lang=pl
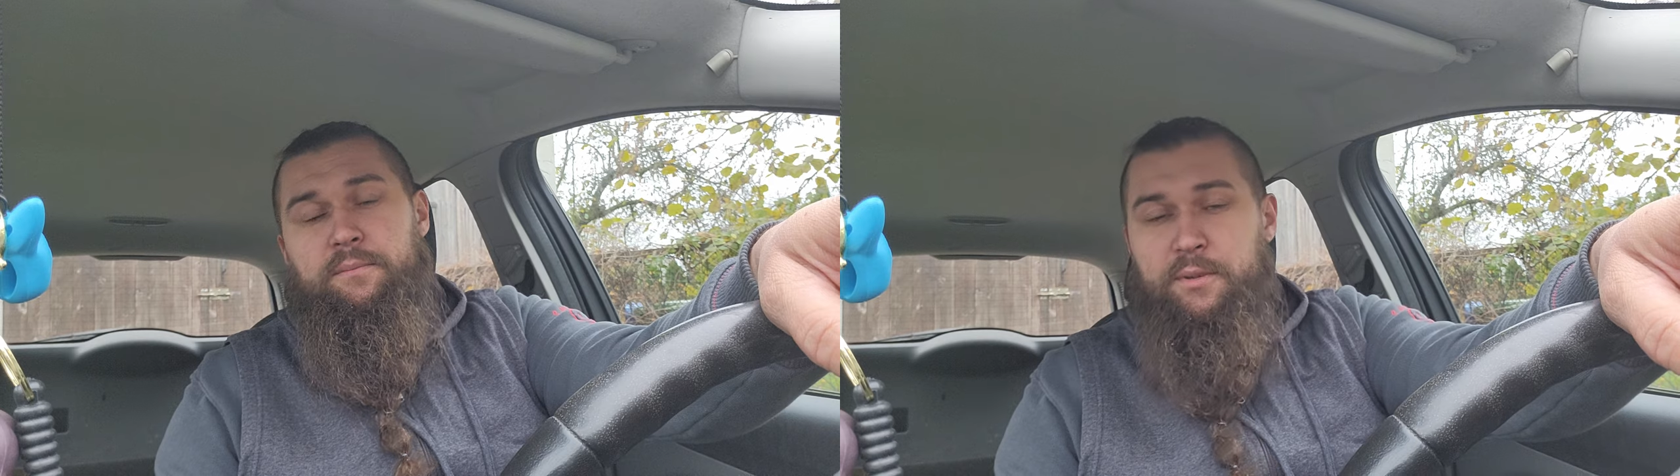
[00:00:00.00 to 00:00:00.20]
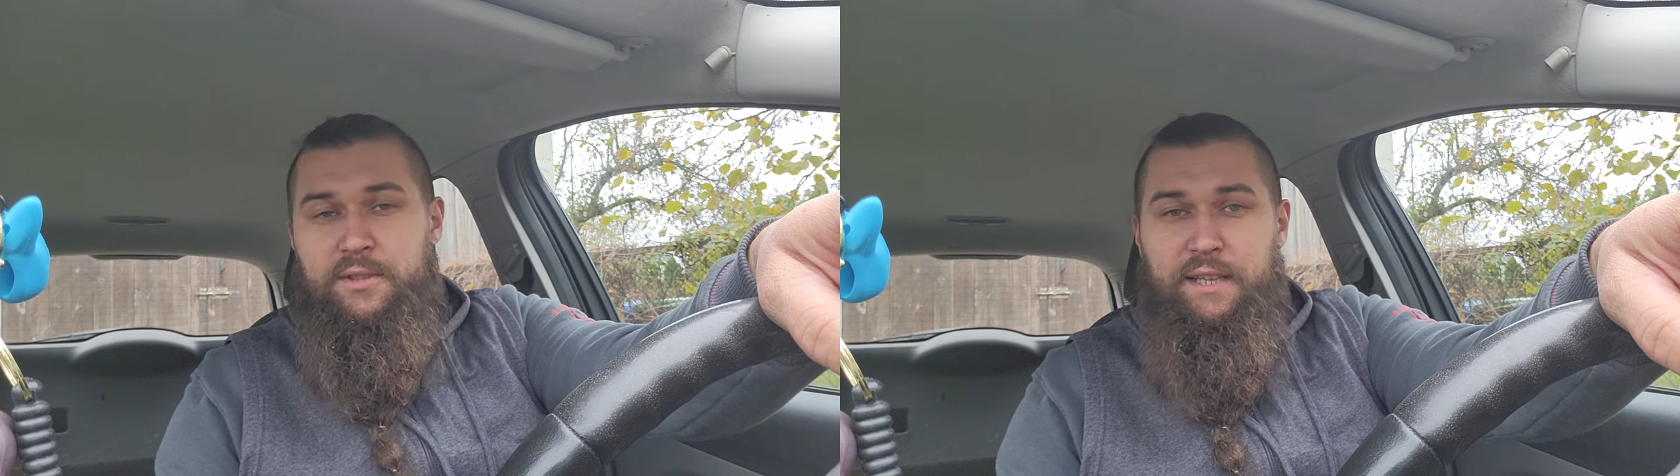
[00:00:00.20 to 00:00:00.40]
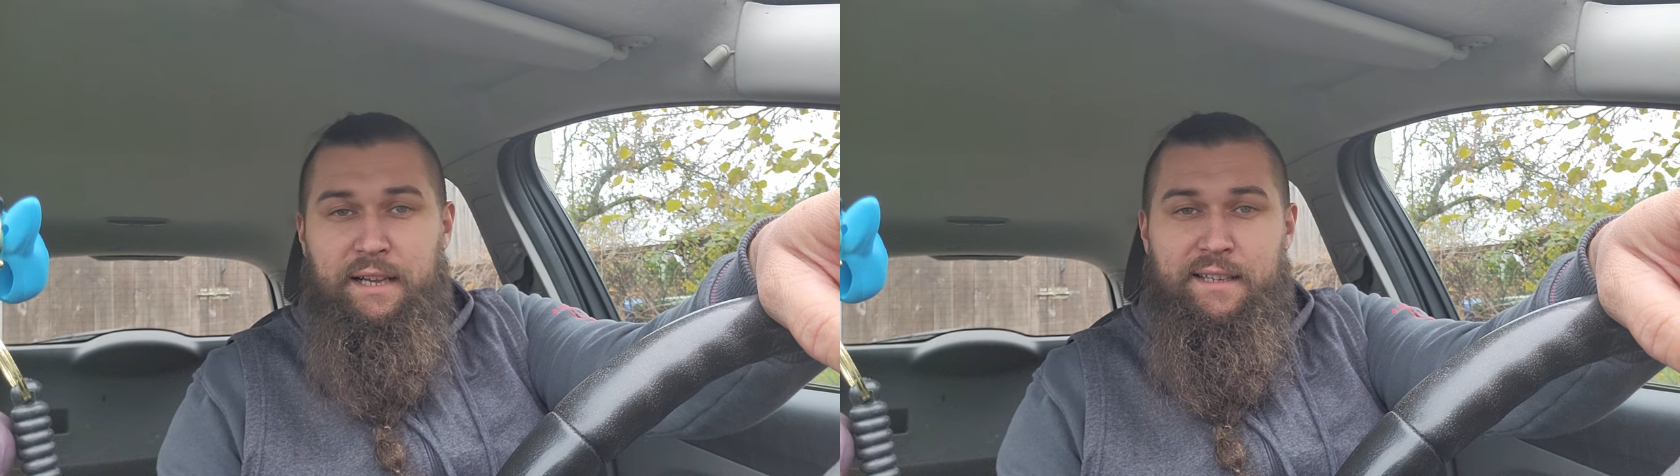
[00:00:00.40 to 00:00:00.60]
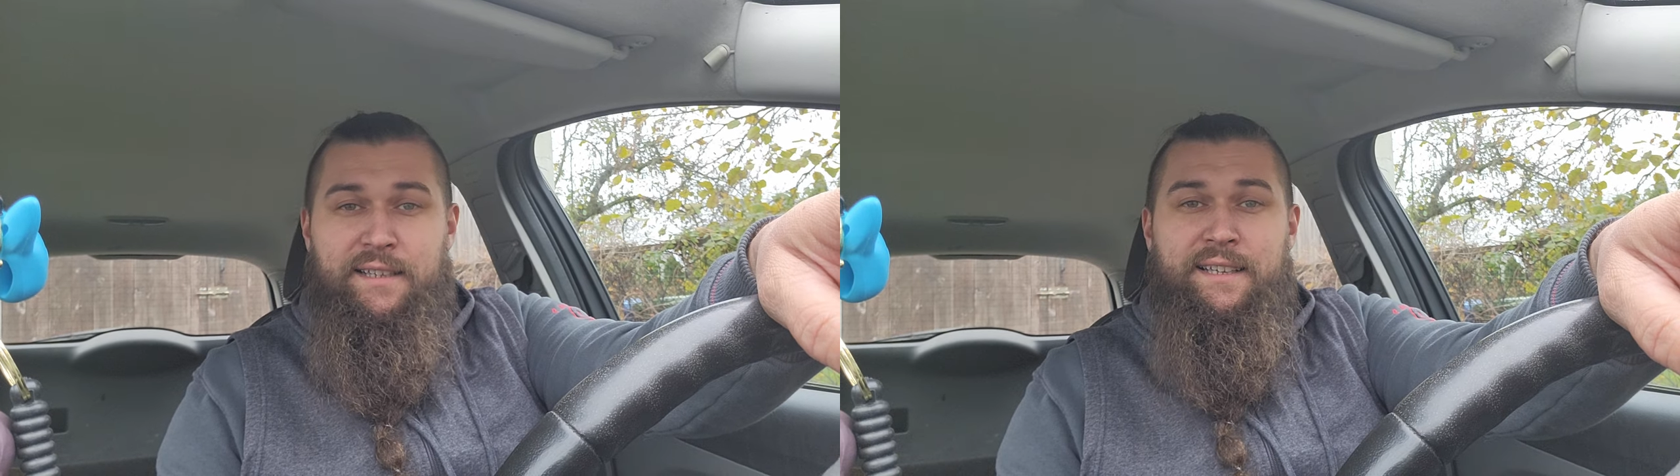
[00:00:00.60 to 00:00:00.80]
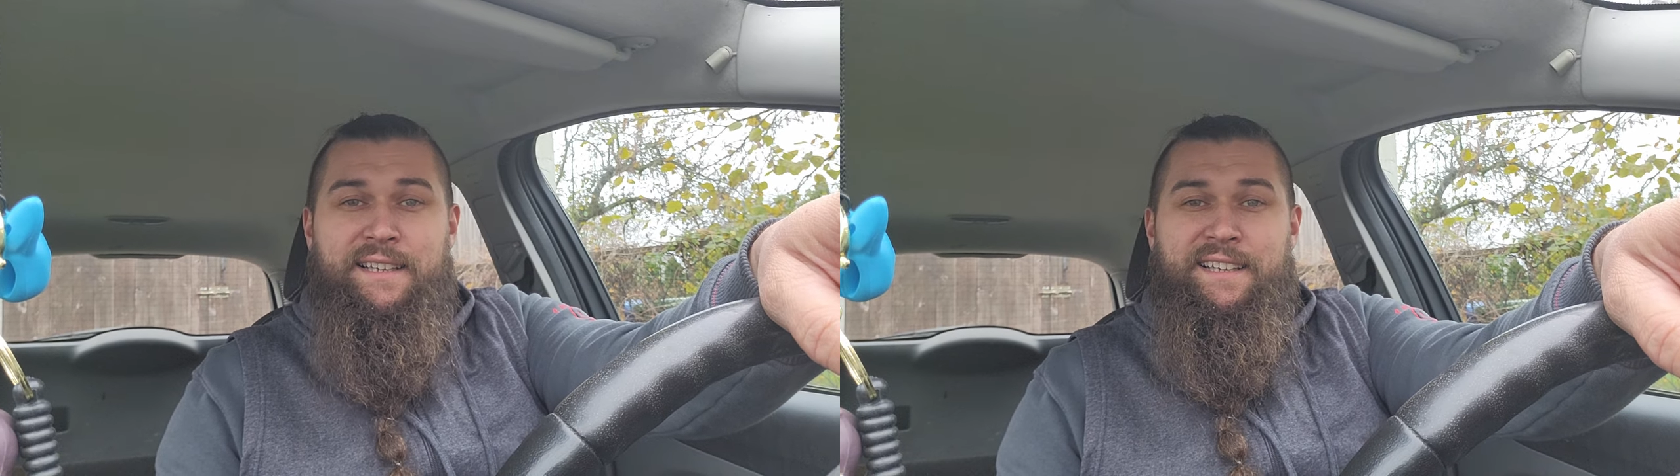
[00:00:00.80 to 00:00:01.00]
po stal
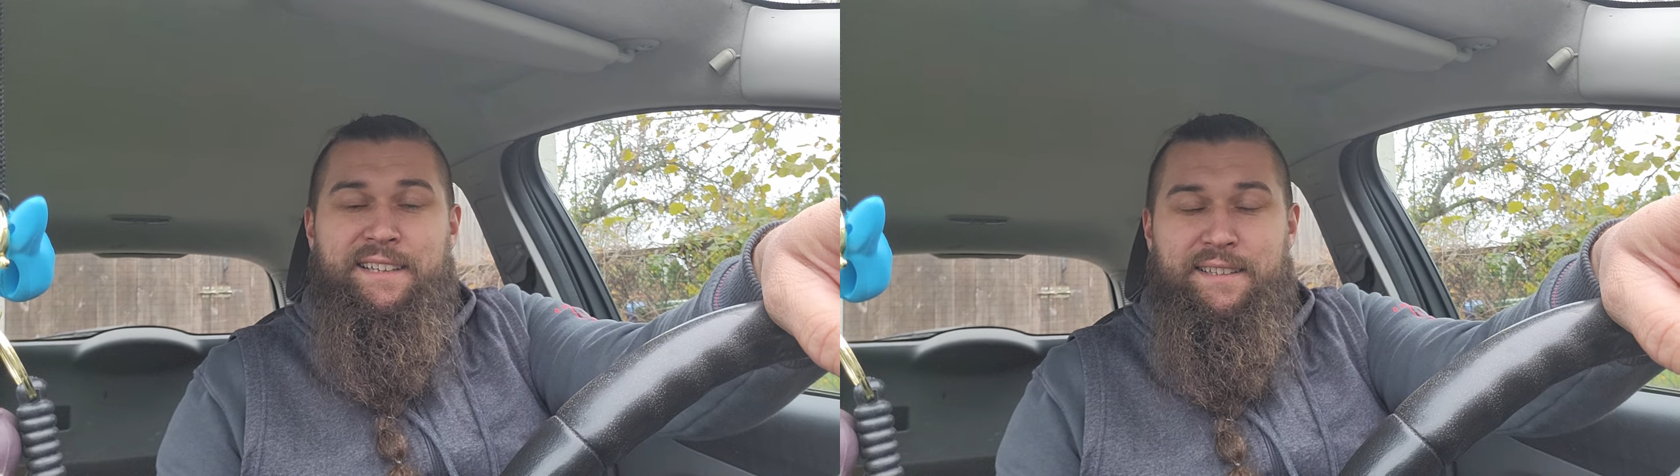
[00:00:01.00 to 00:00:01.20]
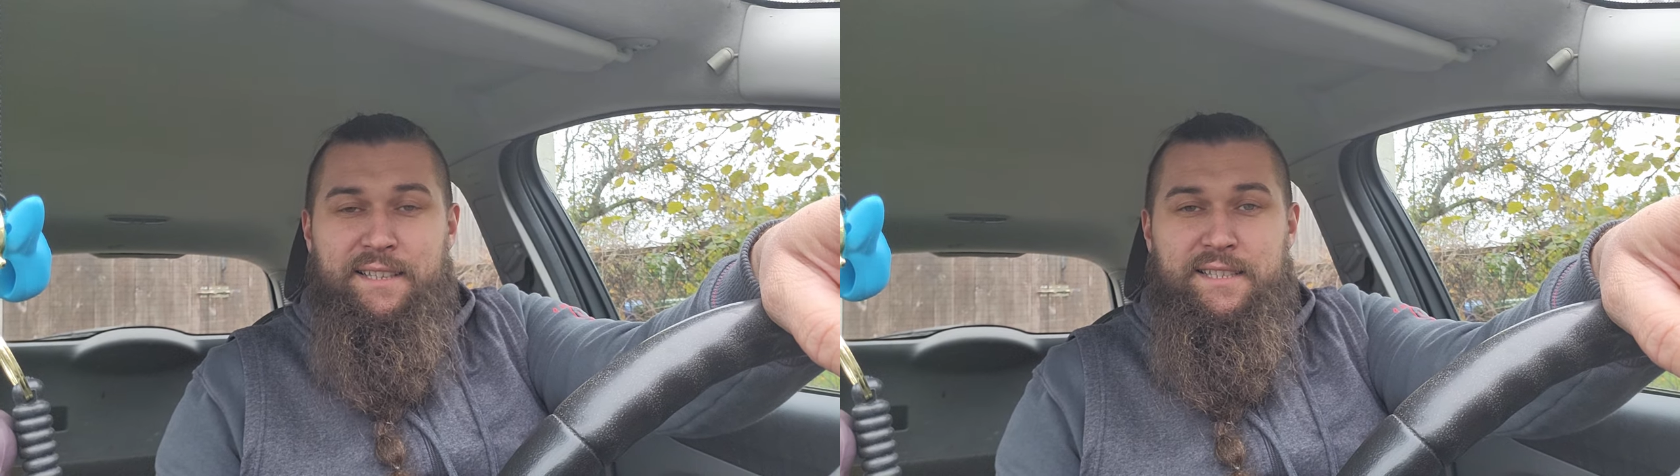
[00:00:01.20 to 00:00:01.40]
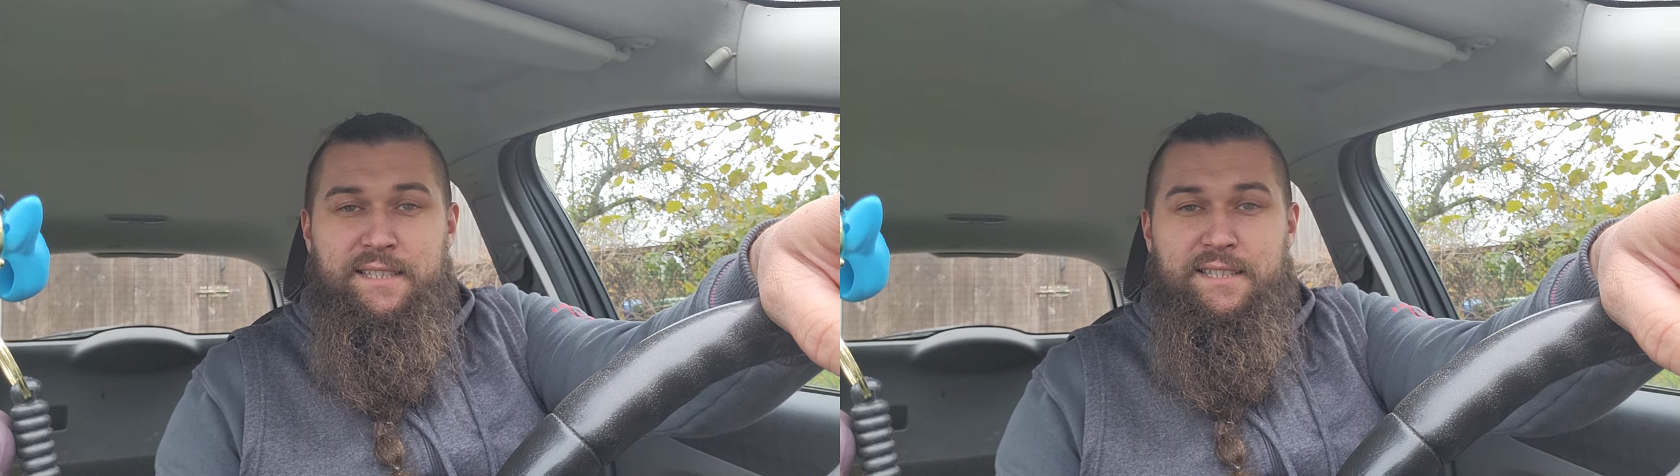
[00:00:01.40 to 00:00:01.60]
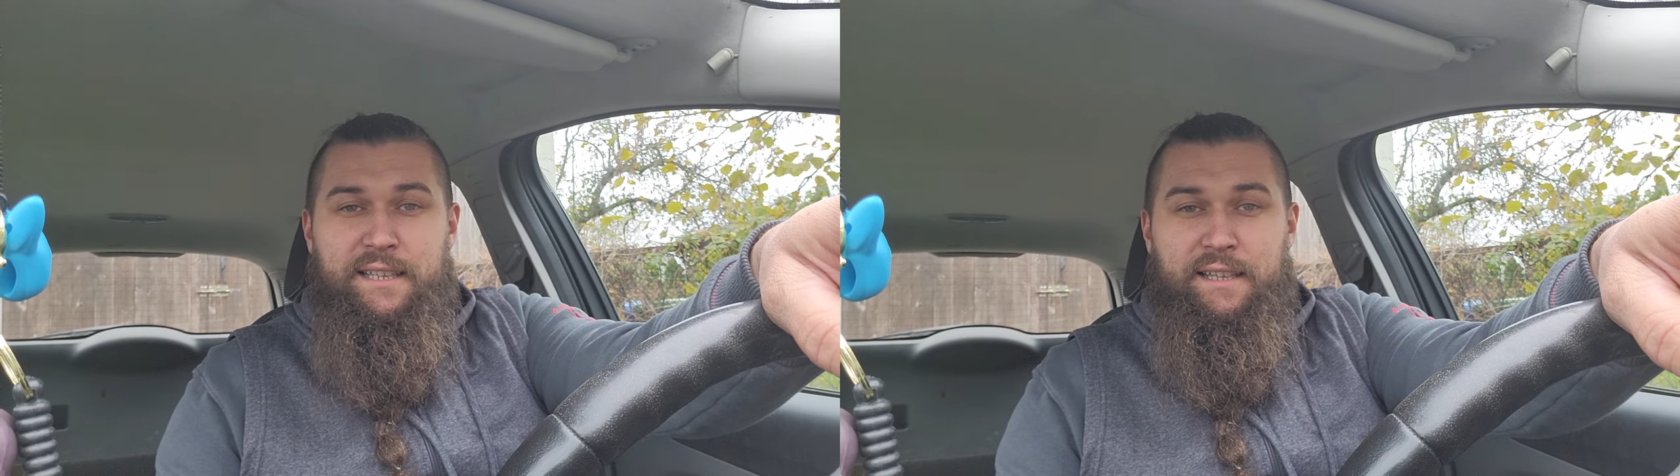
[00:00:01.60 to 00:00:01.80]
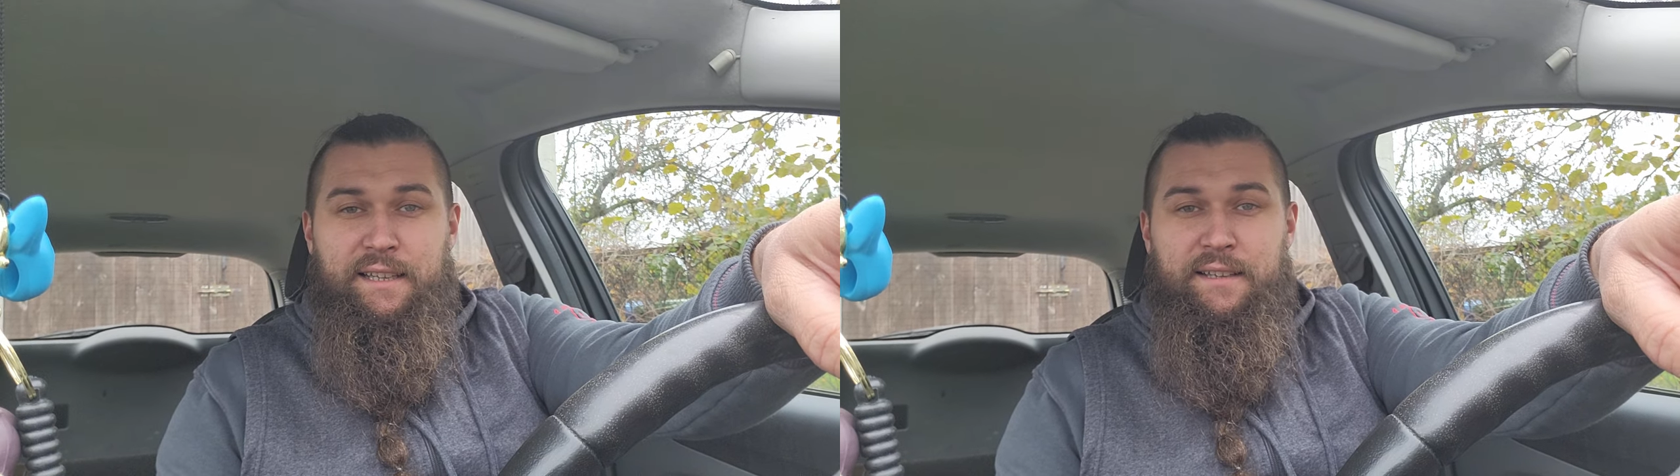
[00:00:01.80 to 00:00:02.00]
na
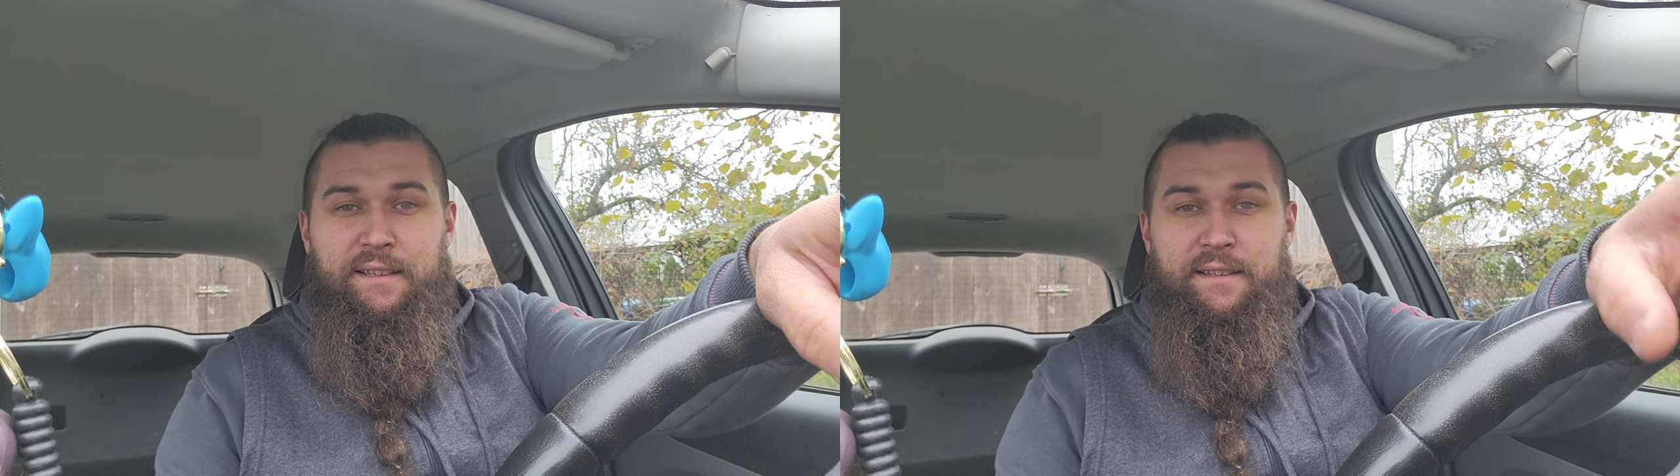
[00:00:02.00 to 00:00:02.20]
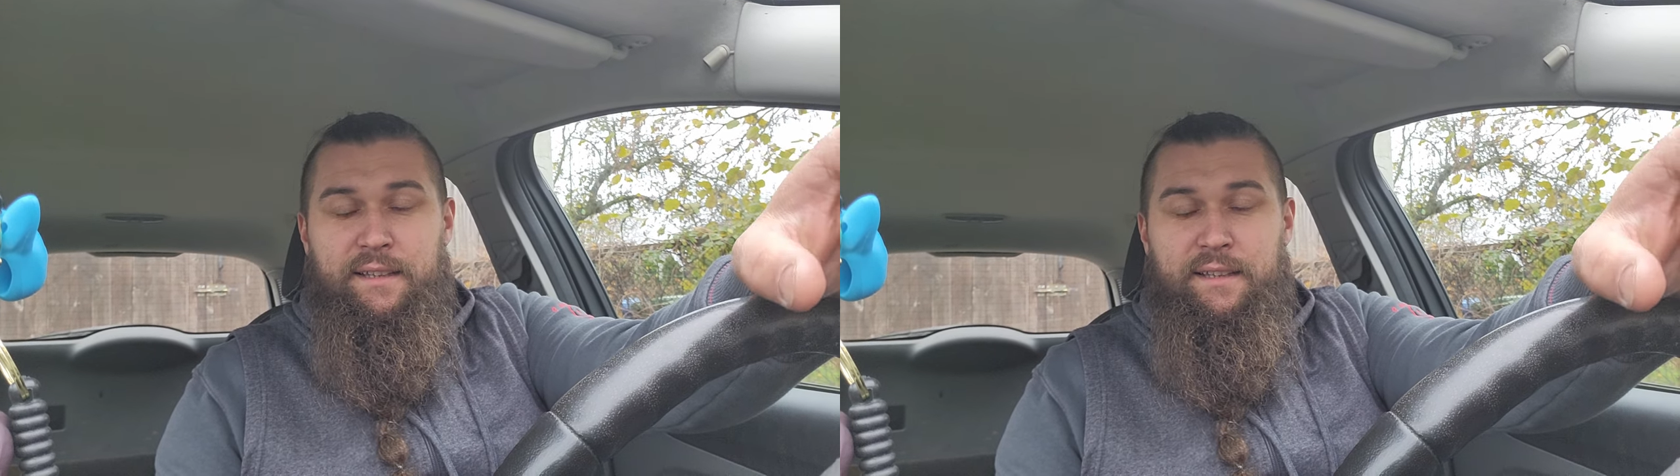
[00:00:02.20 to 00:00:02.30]
zlecenia.